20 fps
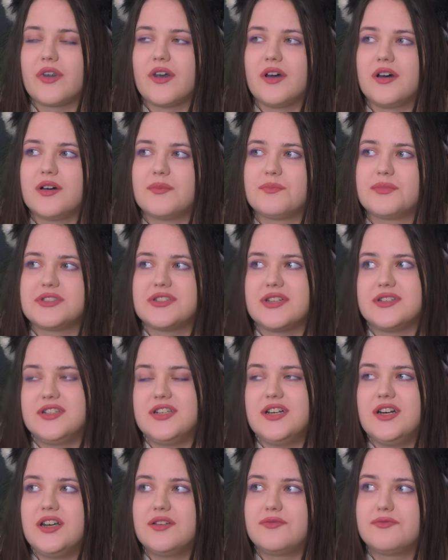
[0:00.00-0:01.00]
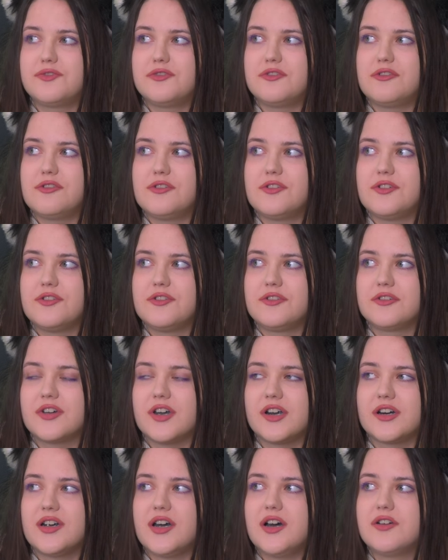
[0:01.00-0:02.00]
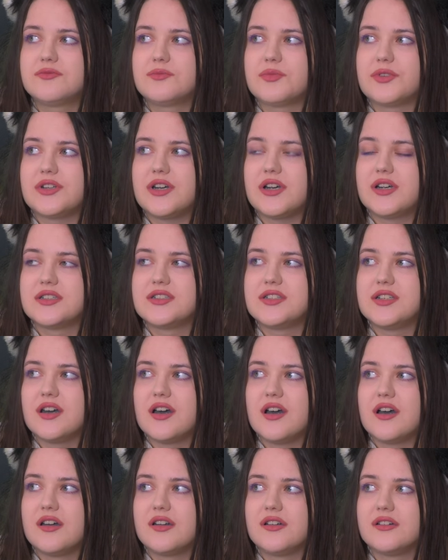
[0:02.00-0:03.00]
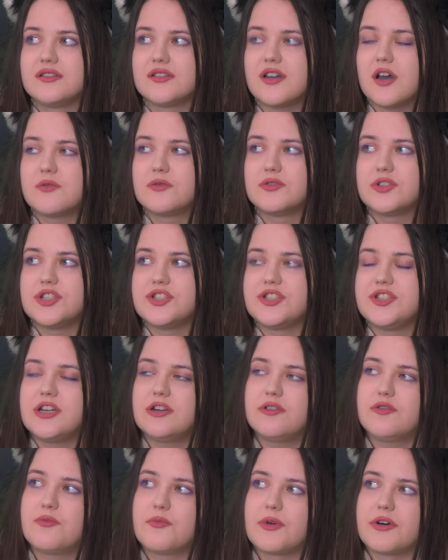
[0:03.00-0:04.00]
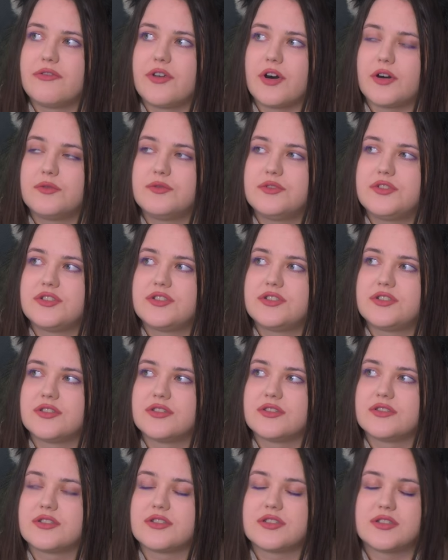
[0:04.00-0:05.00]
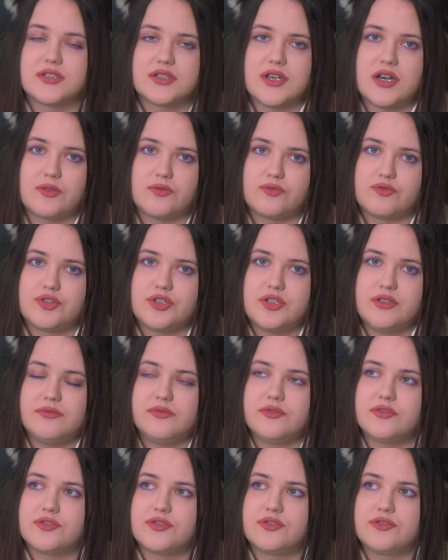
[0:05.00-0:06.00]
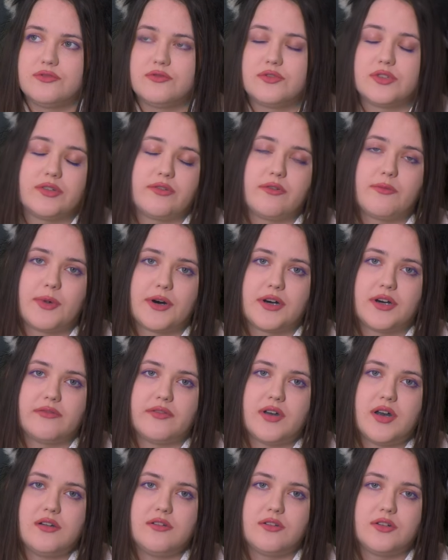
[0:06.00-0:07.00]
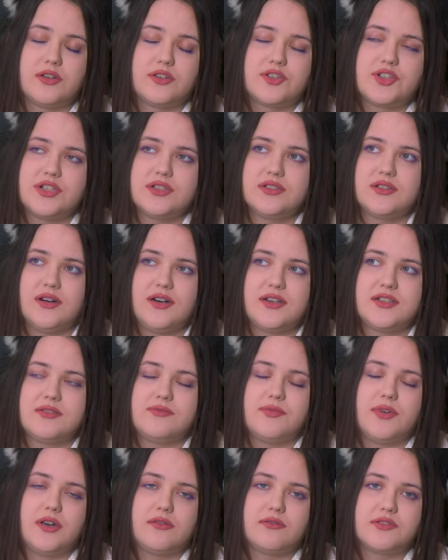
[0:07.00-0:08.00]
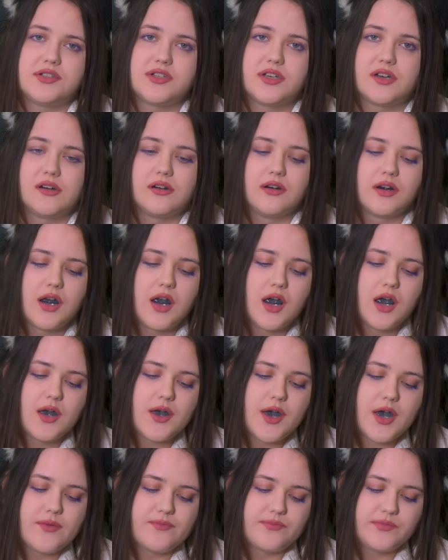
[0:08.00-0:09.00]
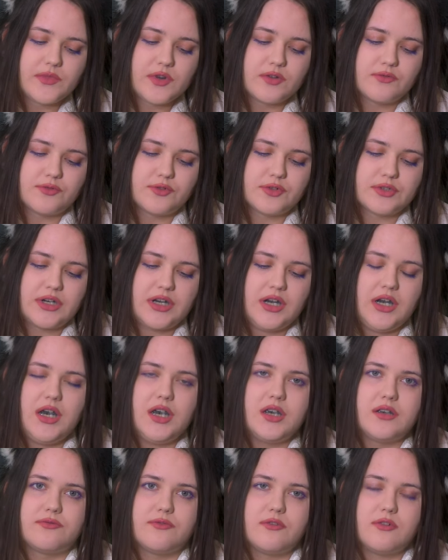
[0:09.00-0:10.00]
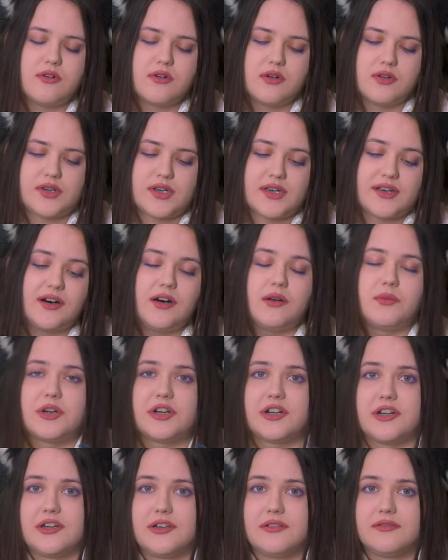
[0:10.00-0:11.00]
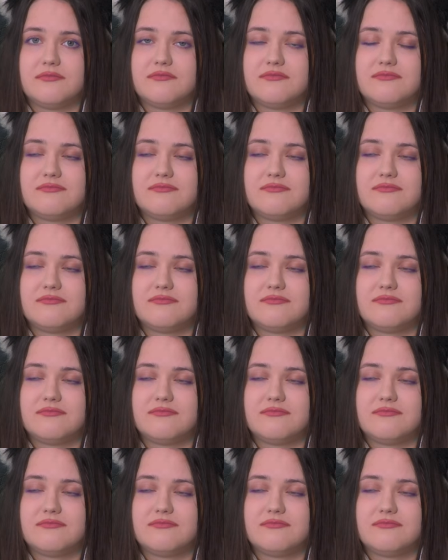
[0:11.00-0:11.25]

А, посадили его, когда он пытался какую-то сделку провернуть э, с оружием, то есть, ну, он его продавал, он не чисто для себя его делал. Вот, и его накрыли менты.